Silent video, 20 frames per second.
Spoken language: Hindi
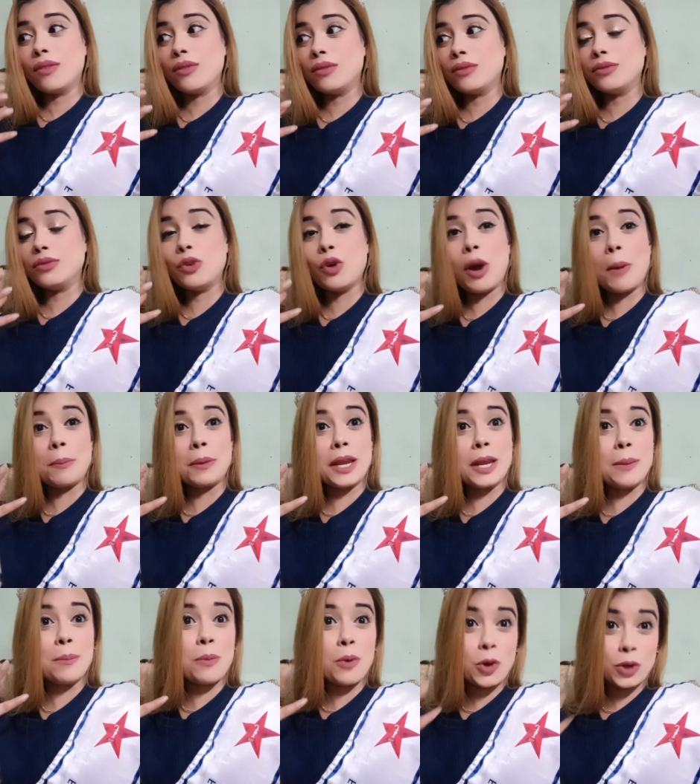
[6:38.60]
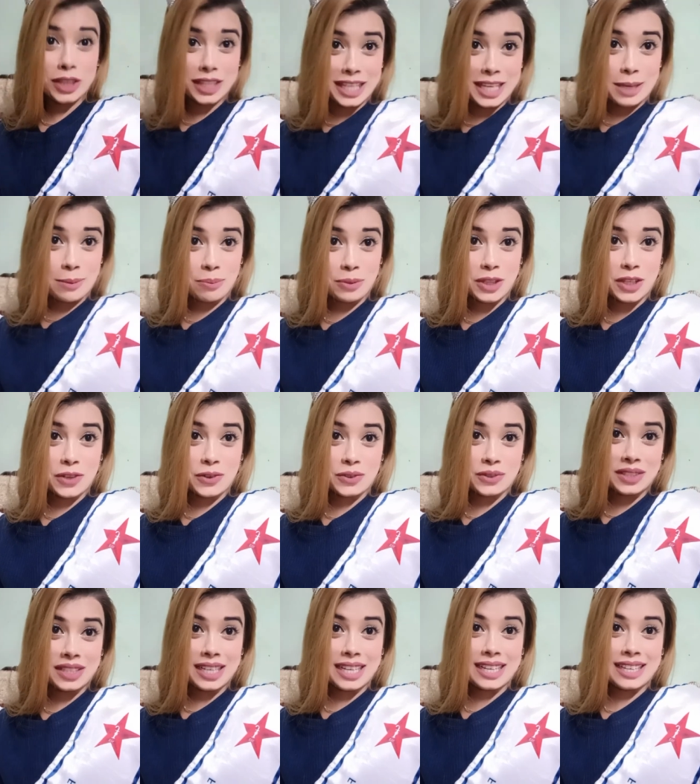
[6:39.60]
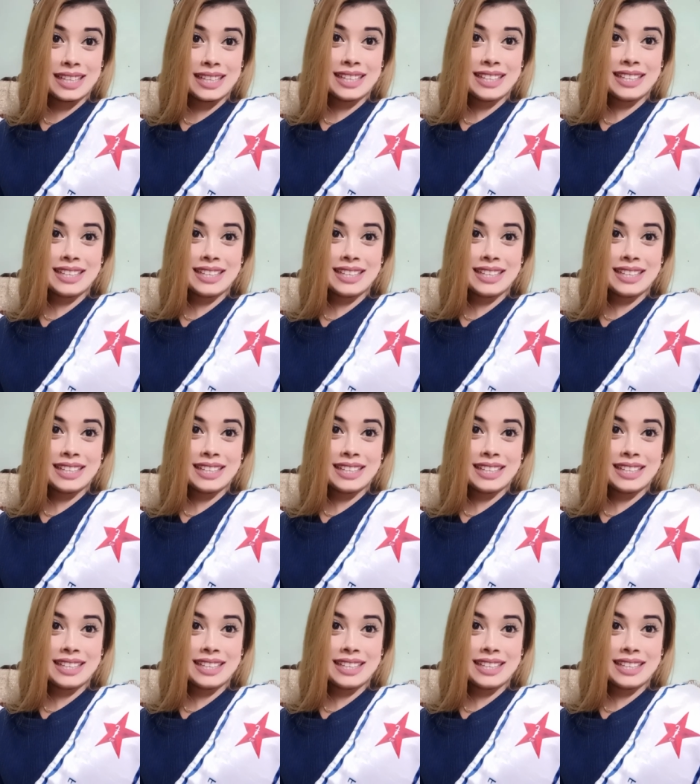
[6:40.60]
वो आपके लिए बहुत कीमती होता है